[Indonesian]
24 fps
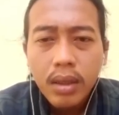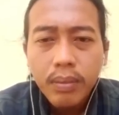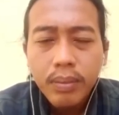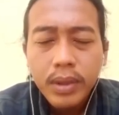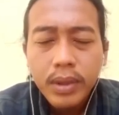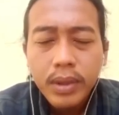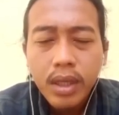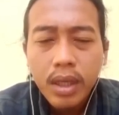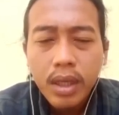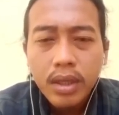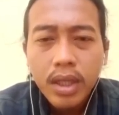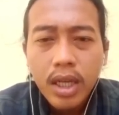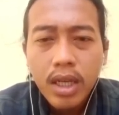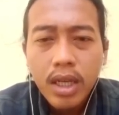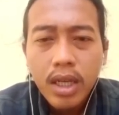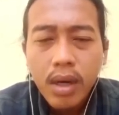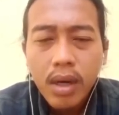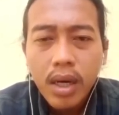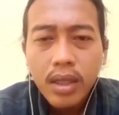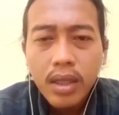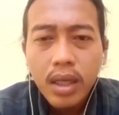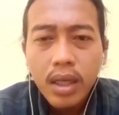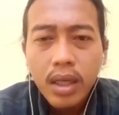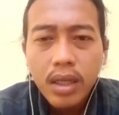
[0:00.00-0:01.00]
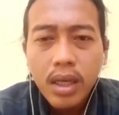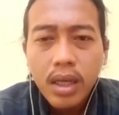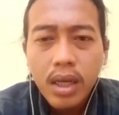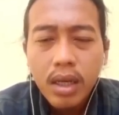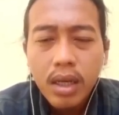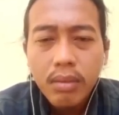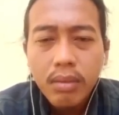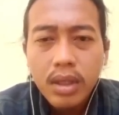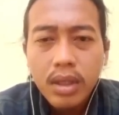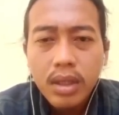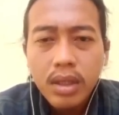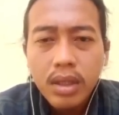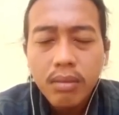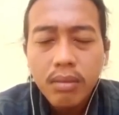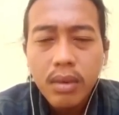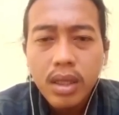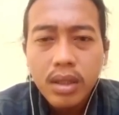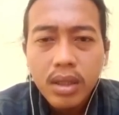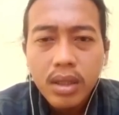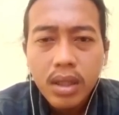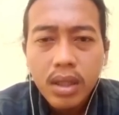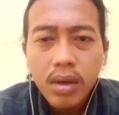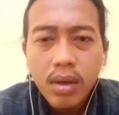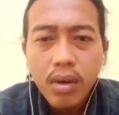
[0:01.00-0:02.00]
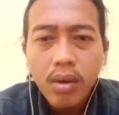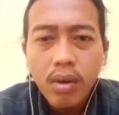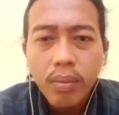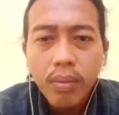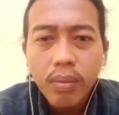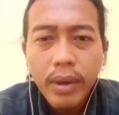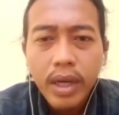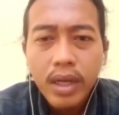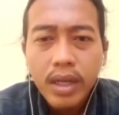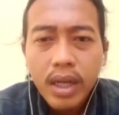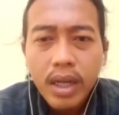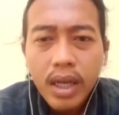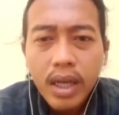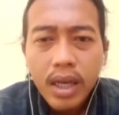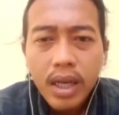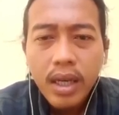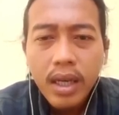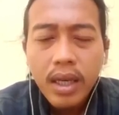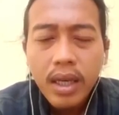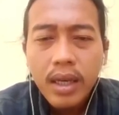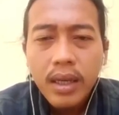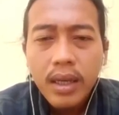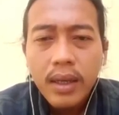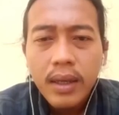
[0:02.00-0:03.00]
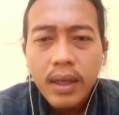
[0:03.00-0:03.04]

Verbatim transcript: pesertanya berasal dari masing-masing OPD